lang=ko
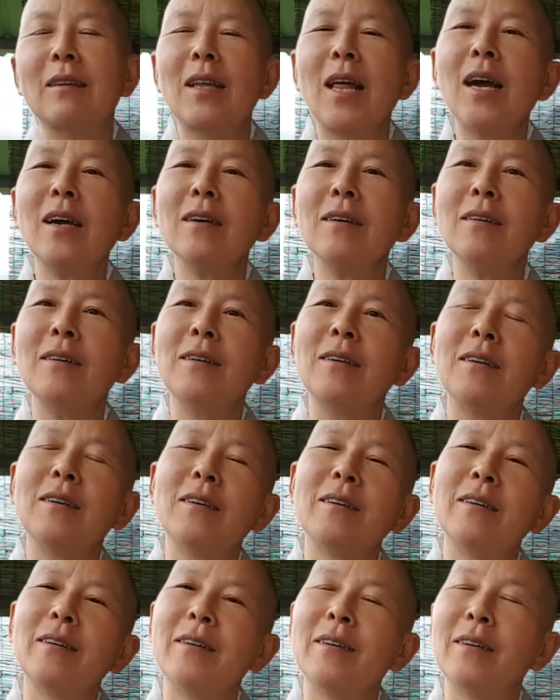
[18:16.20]

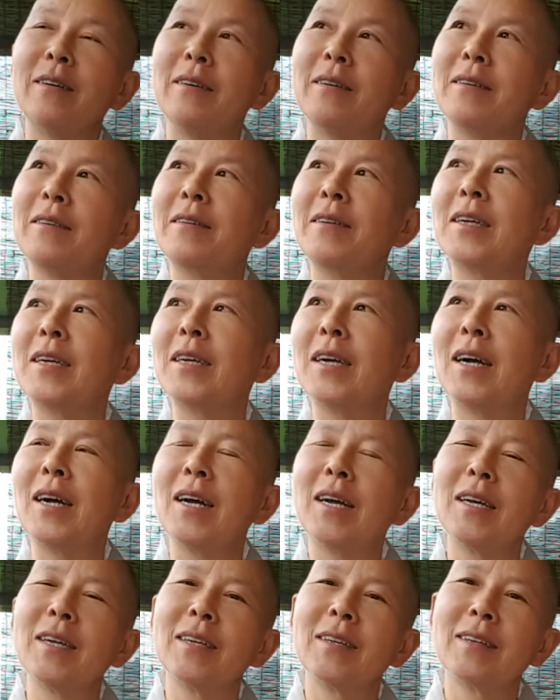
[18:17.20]
땅을
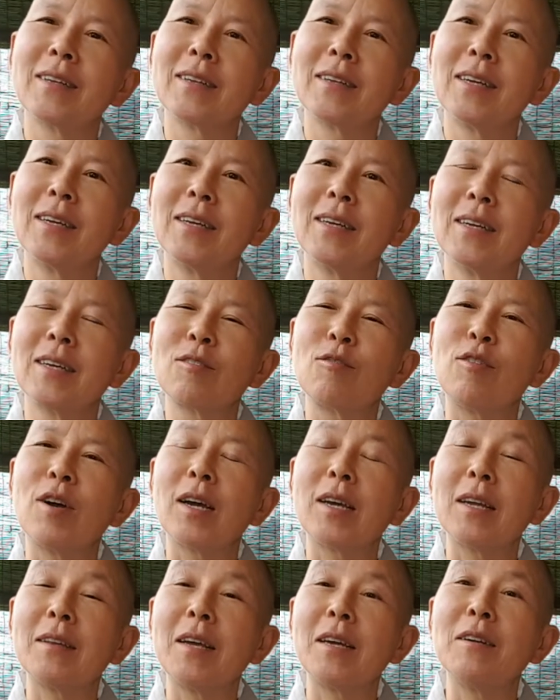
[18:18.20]
제가
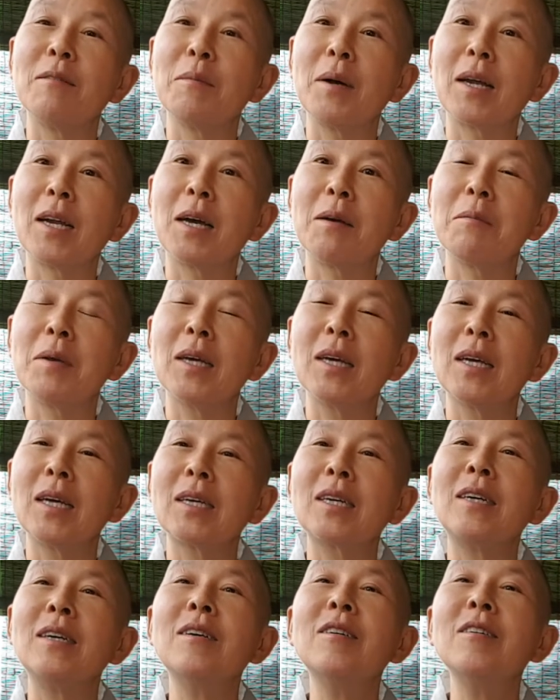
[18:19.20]
구하게 되는 바람에
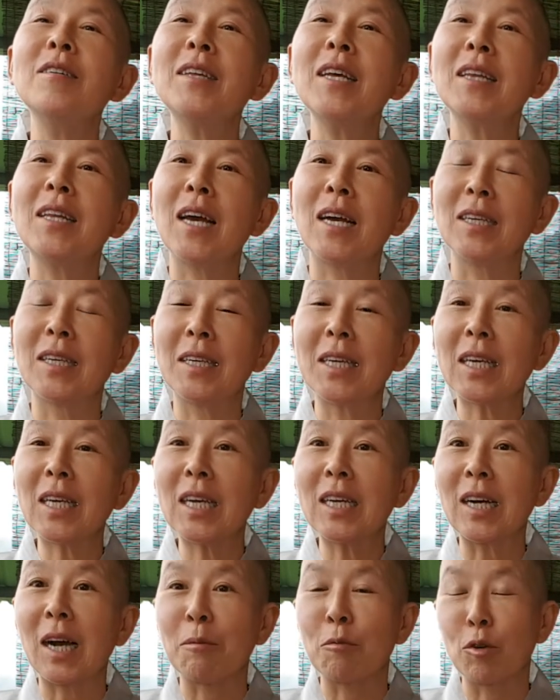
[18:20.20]
그것에 대한
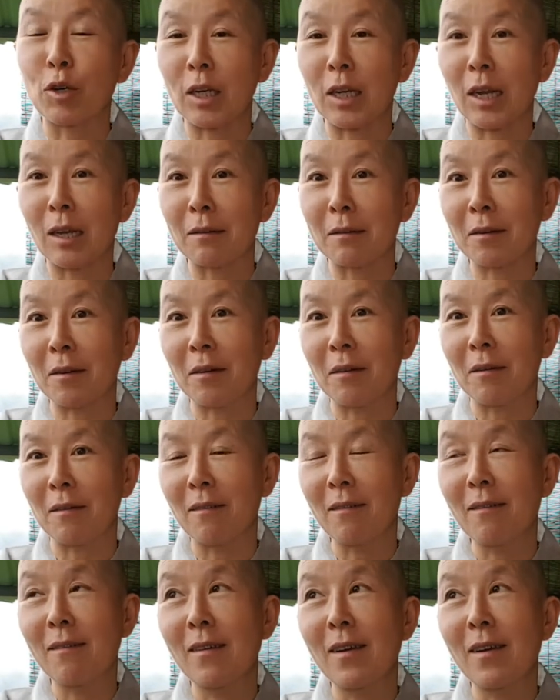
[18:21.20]
책임감으로 인해서